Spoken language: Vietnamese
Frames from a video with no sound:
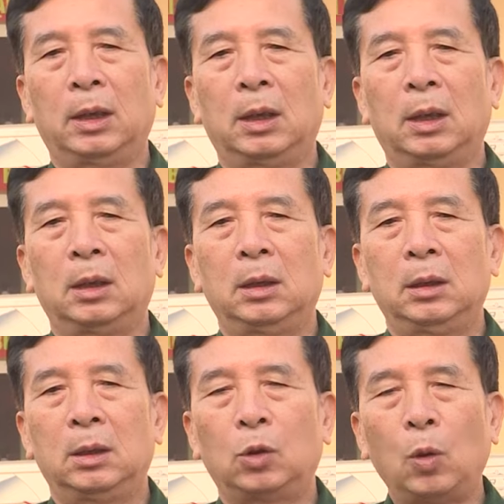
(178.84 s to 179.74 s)
ờ,
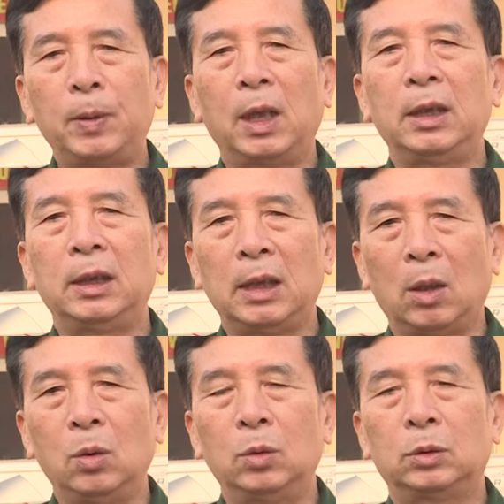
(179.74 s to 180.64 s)
giúp đỡ lẫn
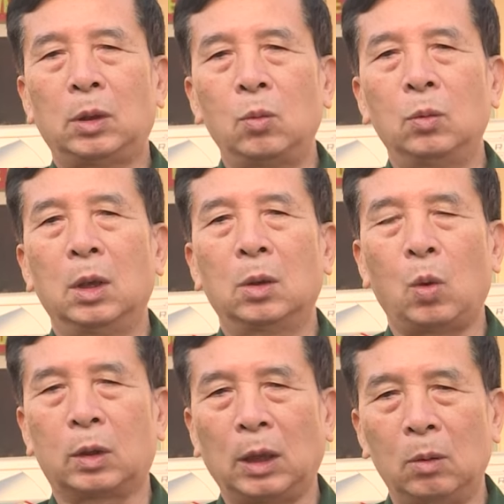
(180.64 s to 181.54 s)
nhau trong ờ,
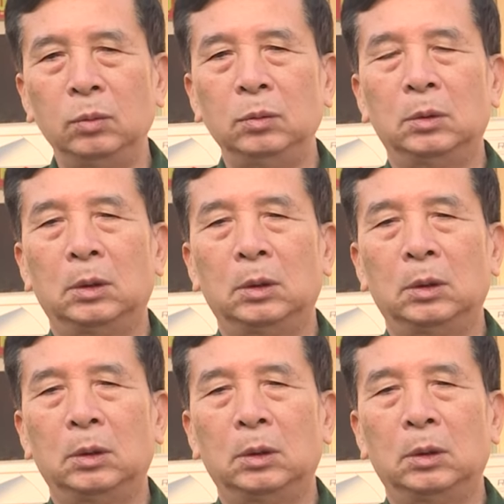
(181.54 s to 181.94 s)
cuộc sống.